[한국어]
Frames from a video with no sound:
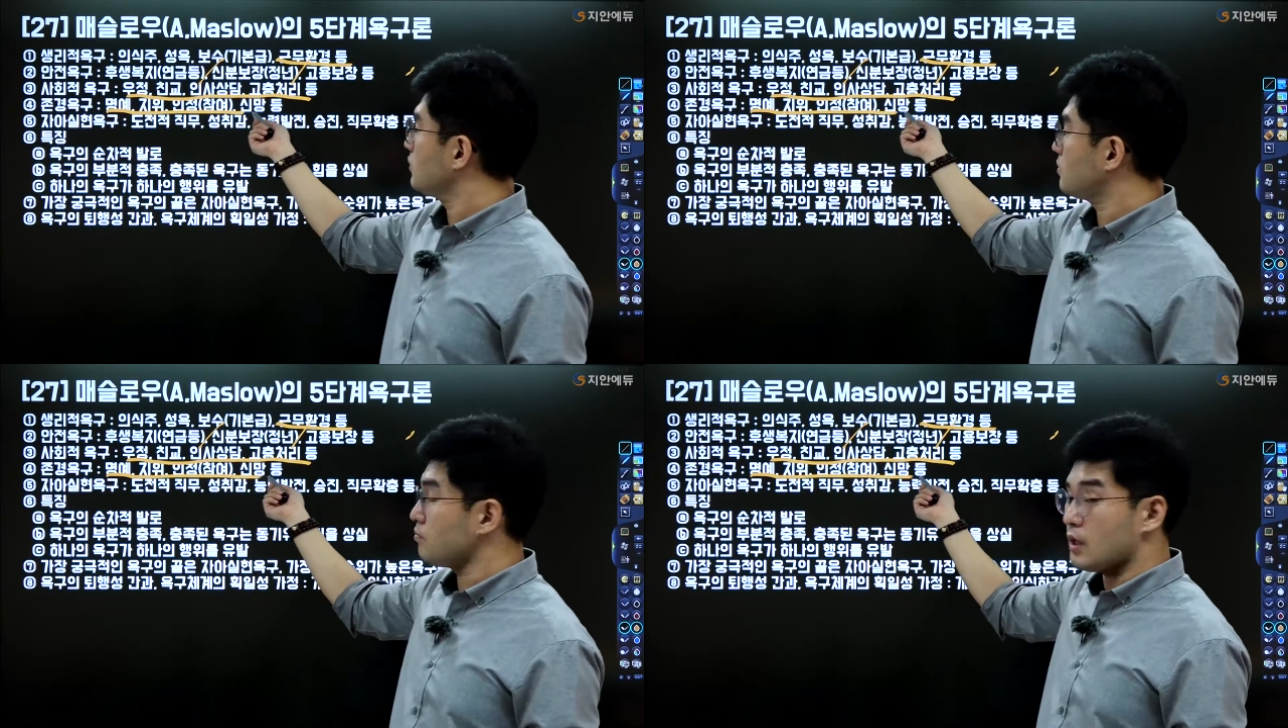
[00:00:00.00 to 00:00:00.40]

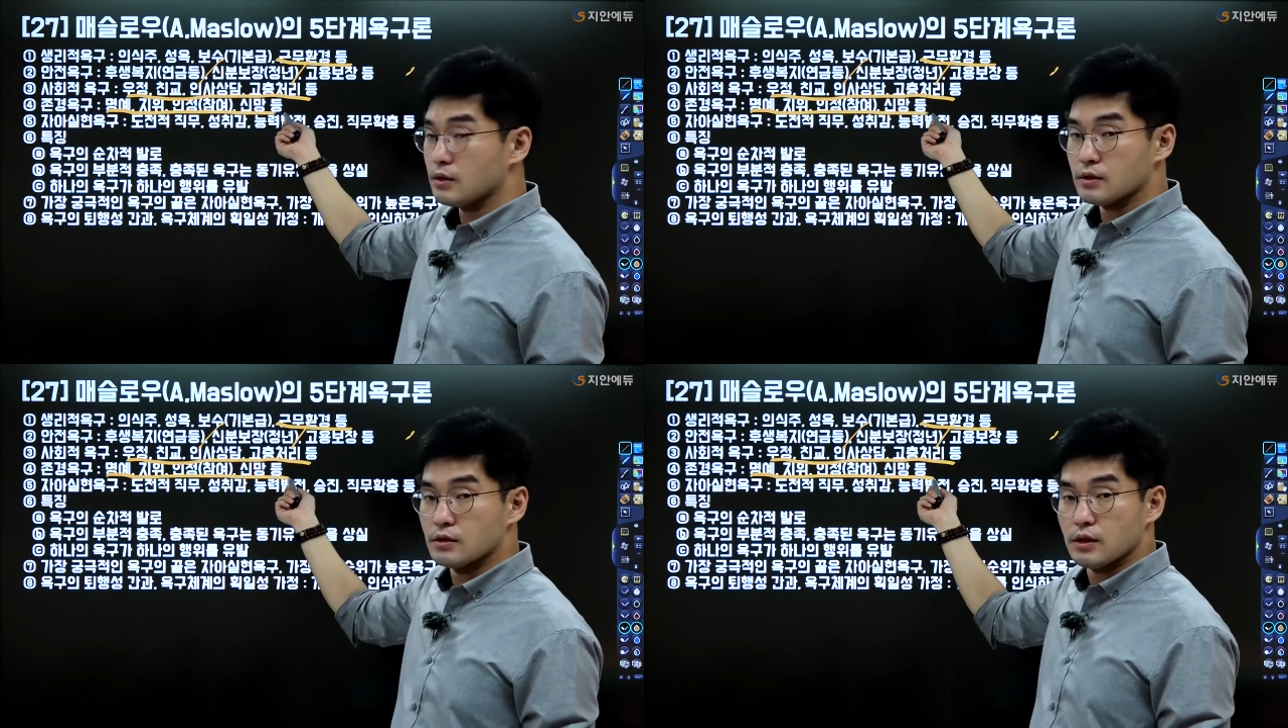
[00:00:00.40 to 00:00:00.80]

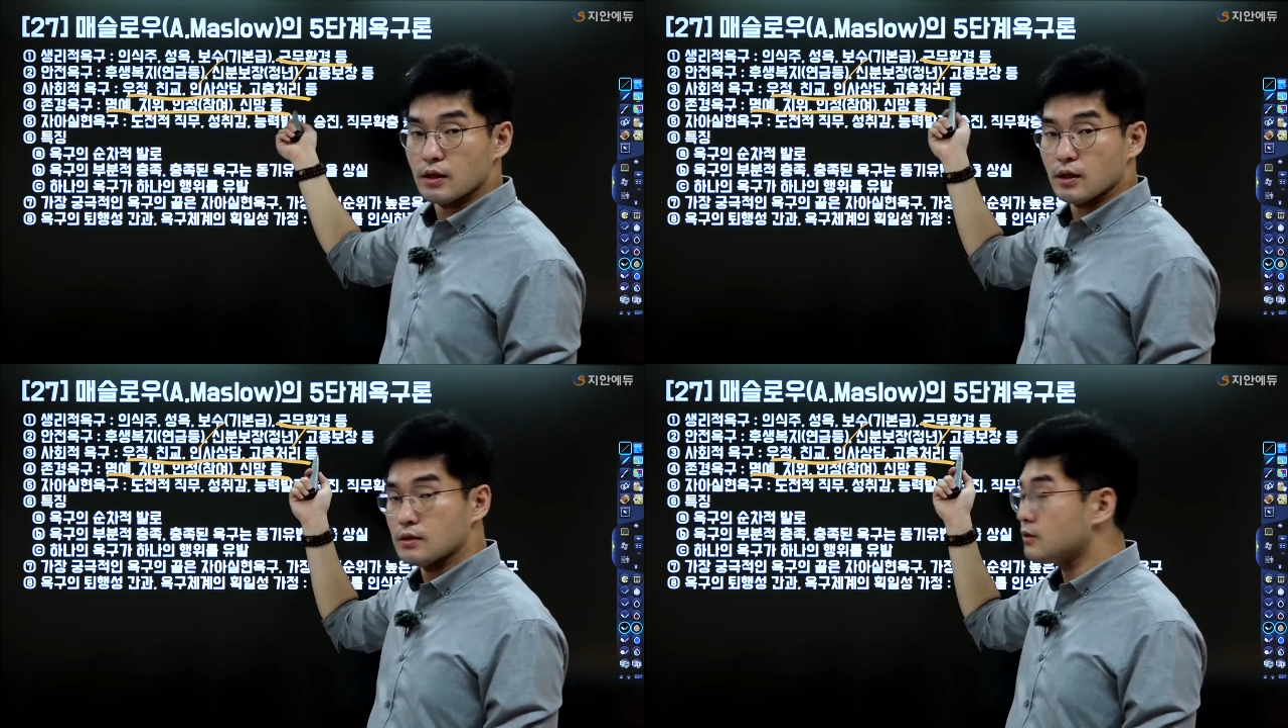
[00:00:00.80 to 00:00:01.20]
신망 등을
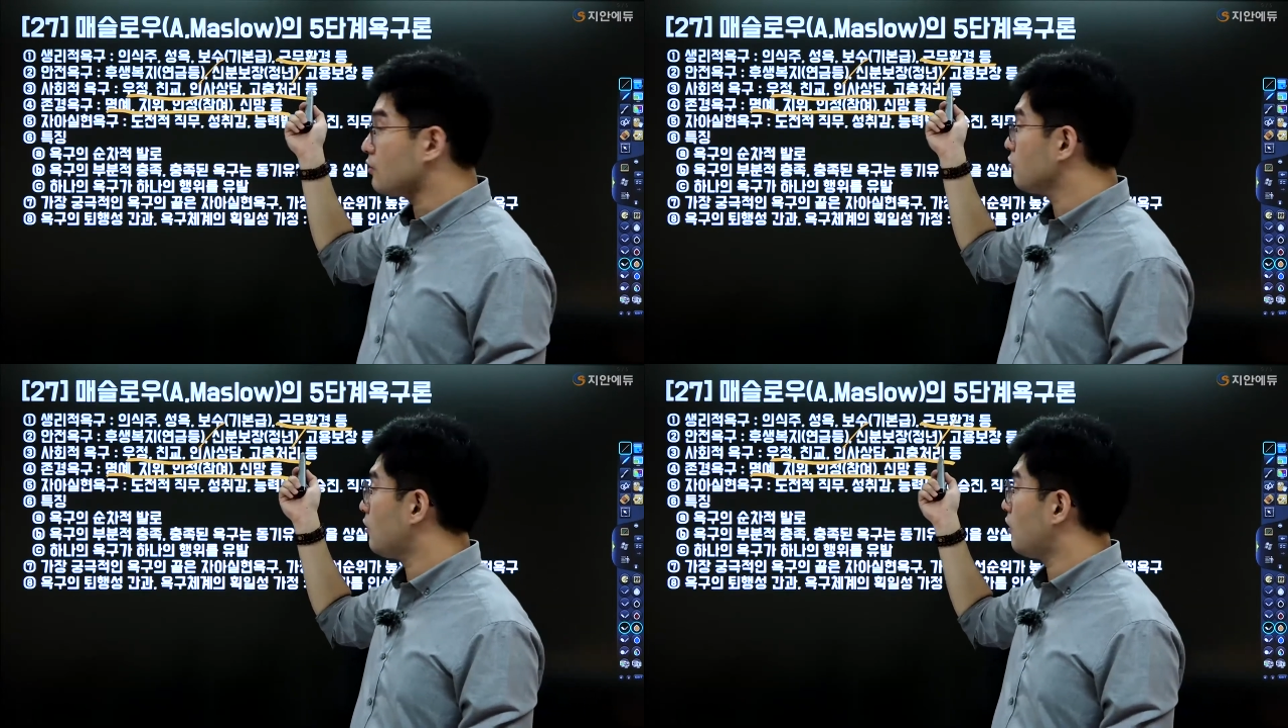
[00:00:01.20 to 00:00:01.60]
얘기하는
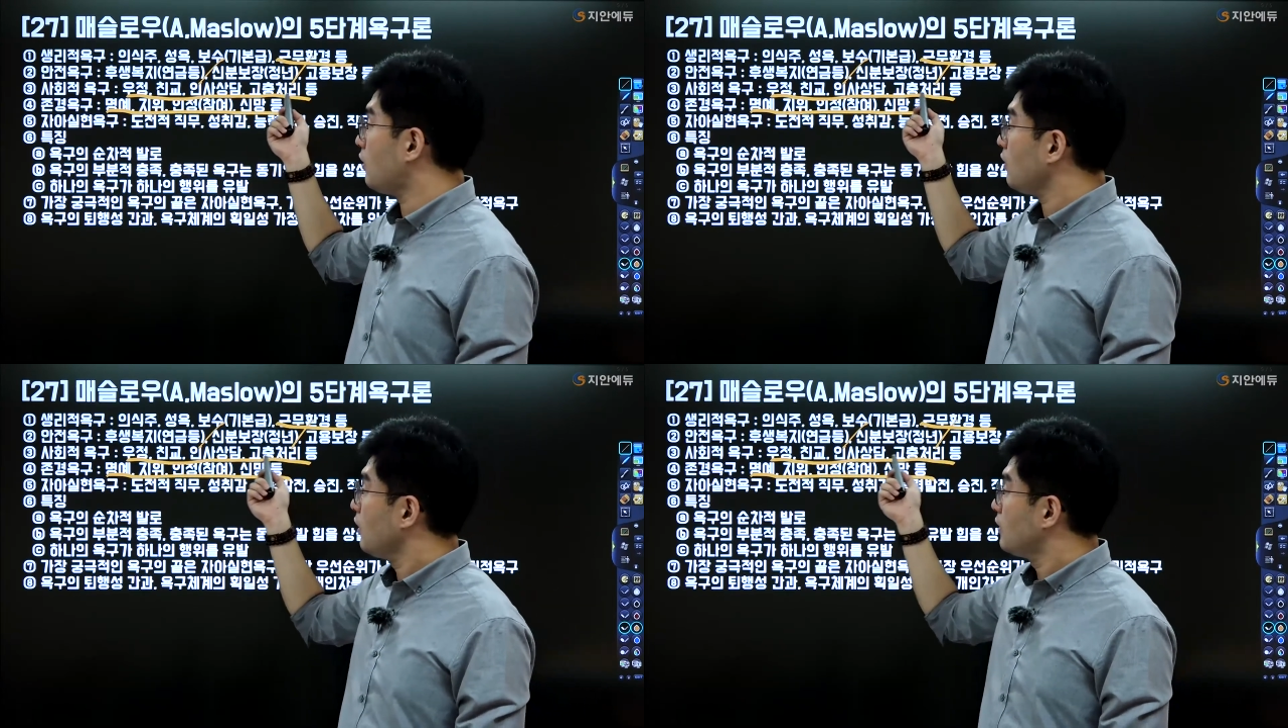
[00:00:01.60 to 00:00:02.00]

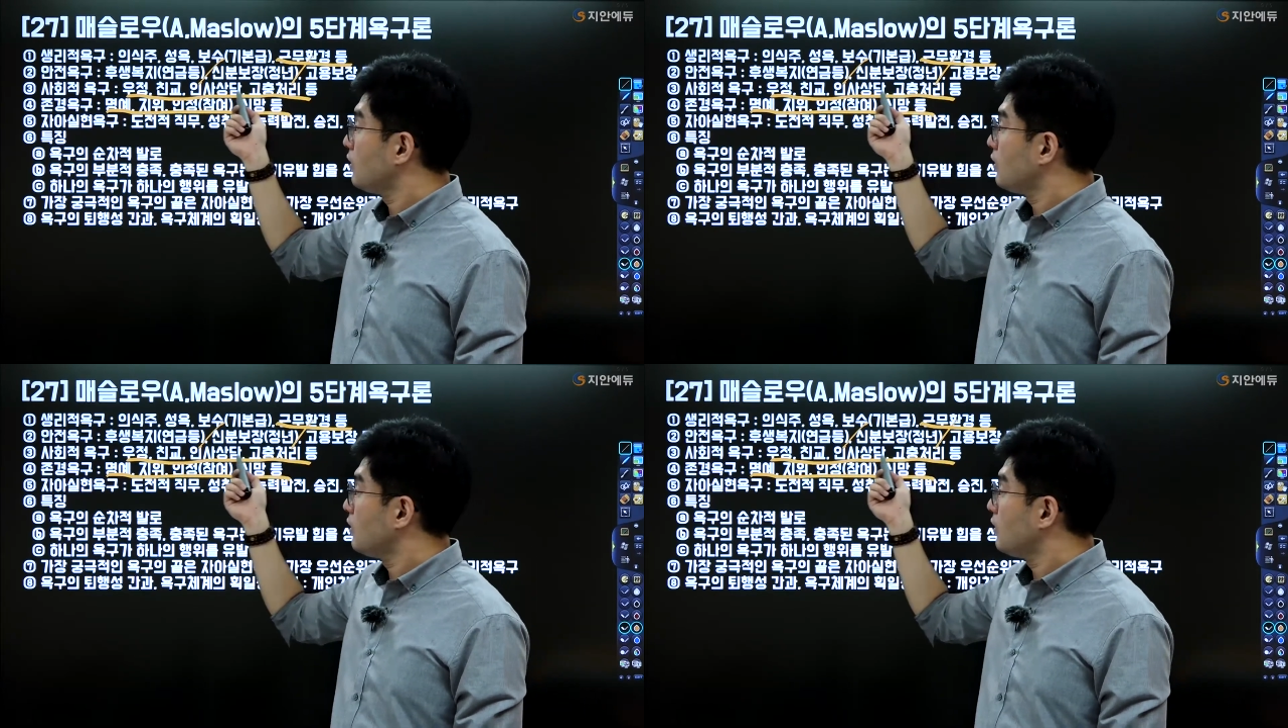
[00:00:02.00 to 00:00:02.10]
거고요.